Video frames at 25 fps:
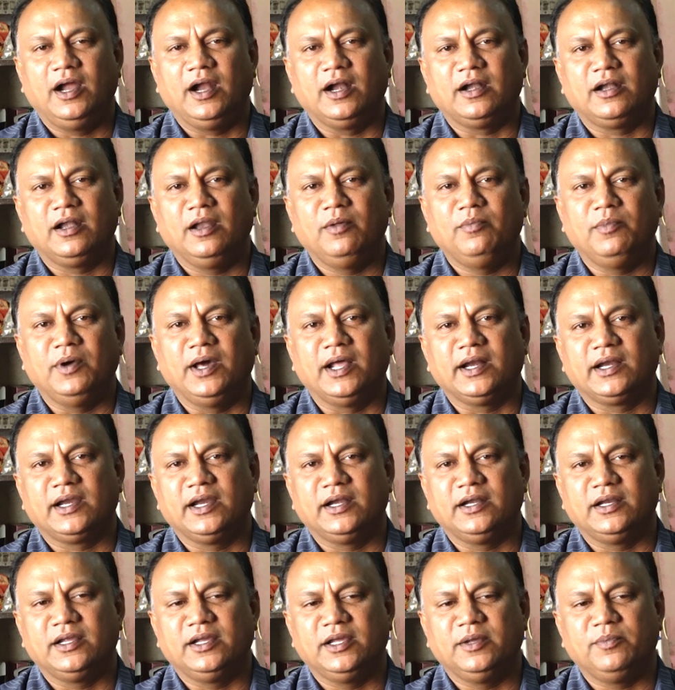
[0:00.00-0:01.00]
అట్లే
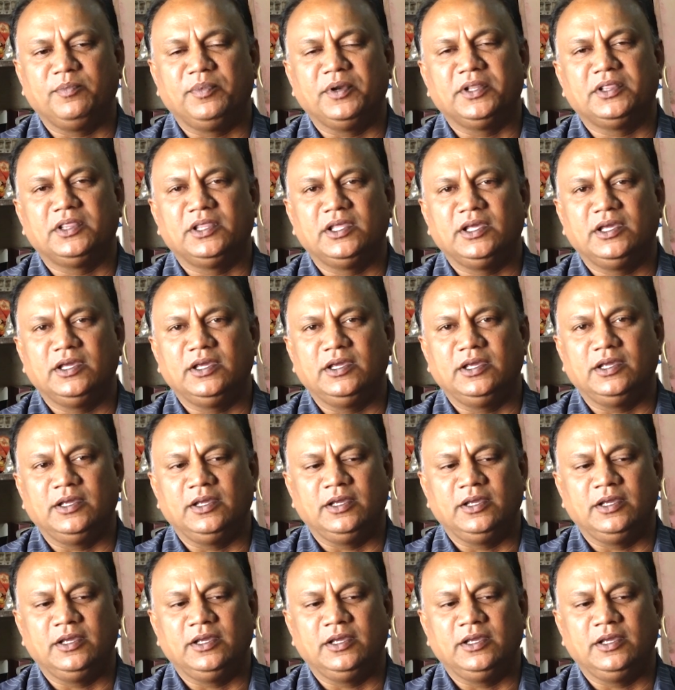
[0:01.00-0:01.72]
మార్కెట్కి ప్రతి